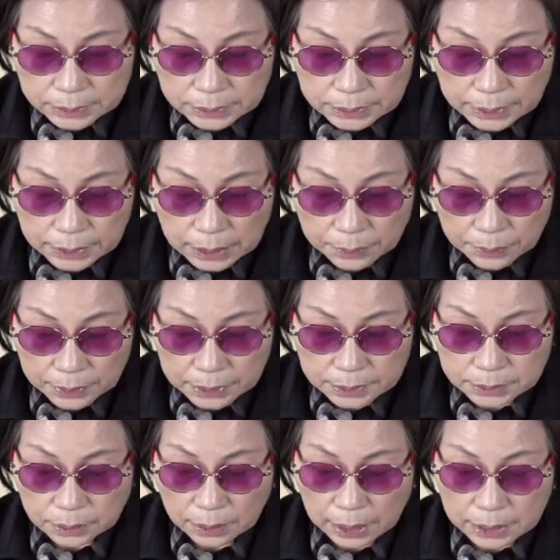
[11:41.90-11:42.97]
제
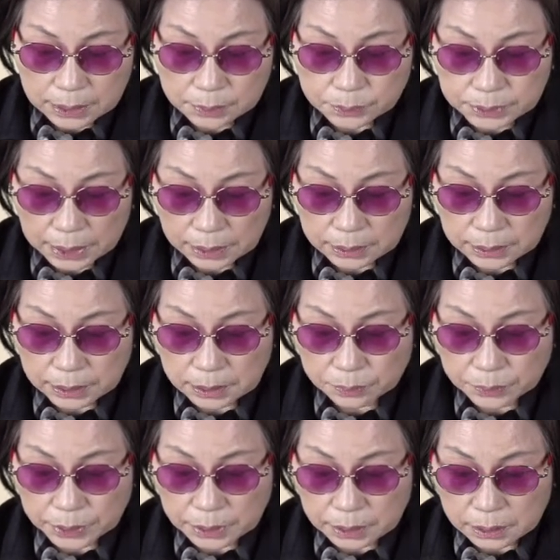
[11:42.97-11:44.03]
가방에서 알림장을
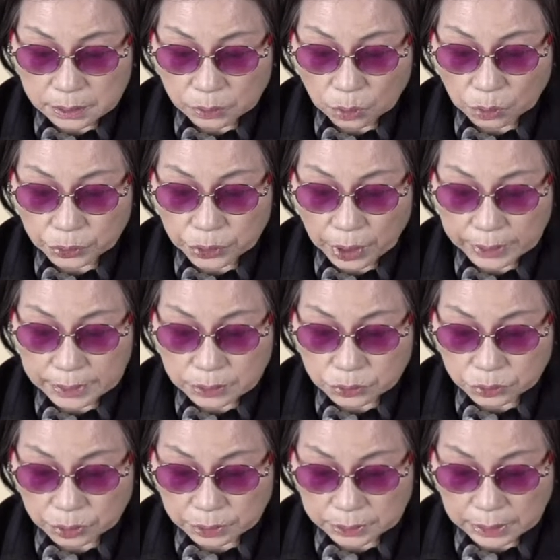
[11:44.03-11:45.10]
내는 미니를 꼭 껴안아
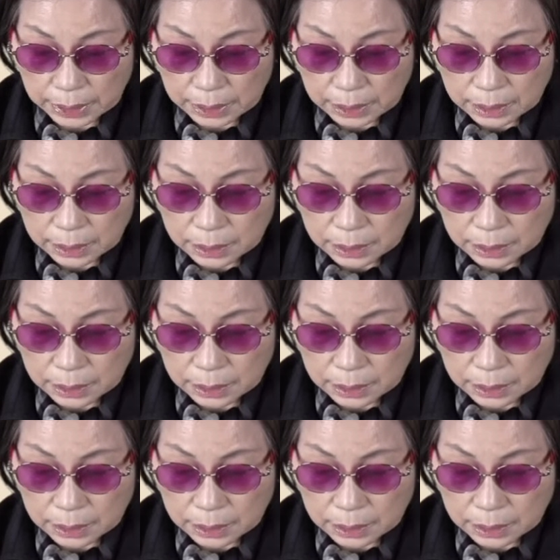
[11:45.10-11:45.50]
주었다.